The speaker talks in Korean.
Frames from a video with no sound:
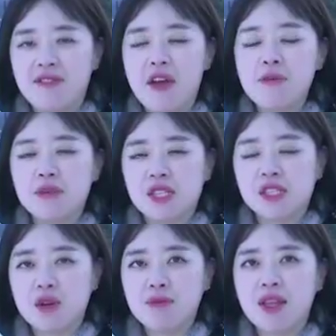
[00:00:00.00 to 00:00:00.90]
5G
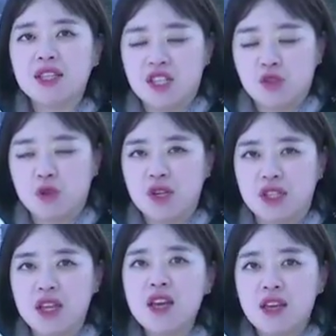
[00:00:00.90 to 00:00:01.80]
첨단
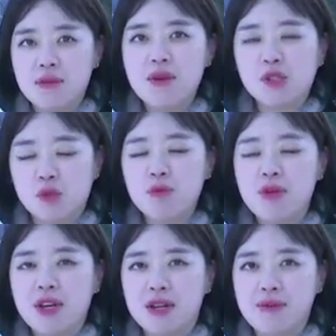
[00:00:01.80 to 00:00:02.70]
기술은 이미
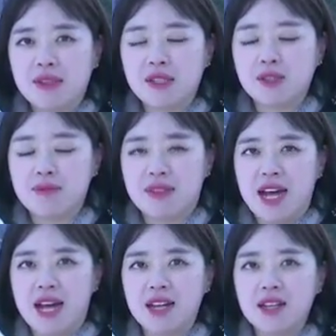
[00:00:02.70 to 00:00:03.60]
준비를
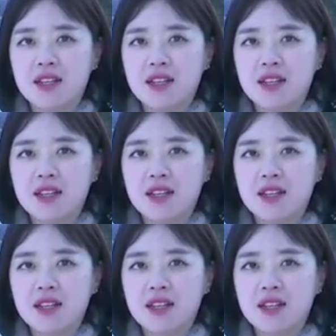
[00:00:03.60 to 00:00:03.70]
마쳤습니다.